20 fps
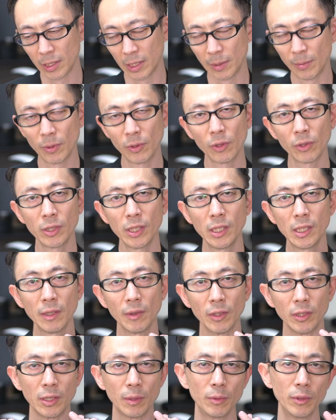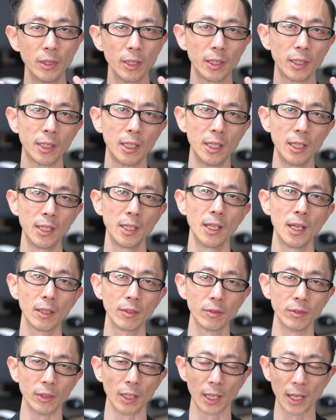自分の人生は自分で切り開
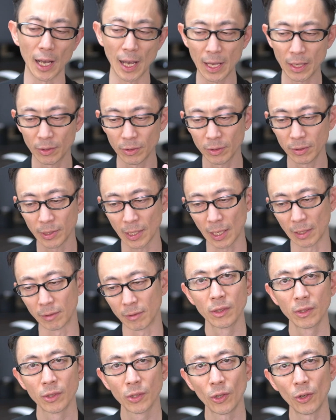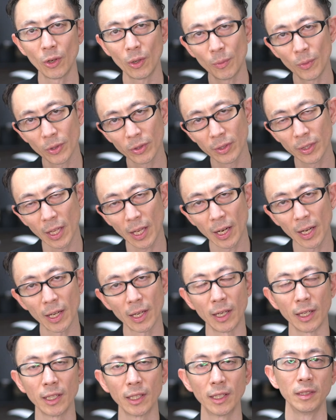くんだ変えるんだそう思った
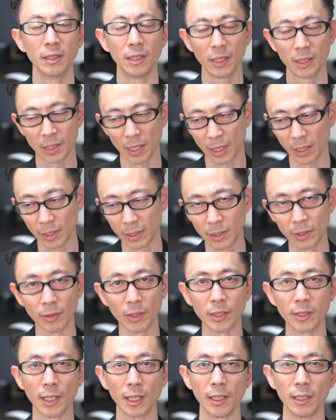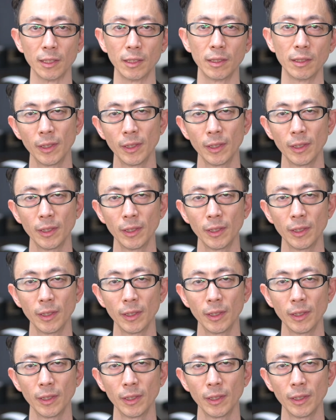らぜひ参加してください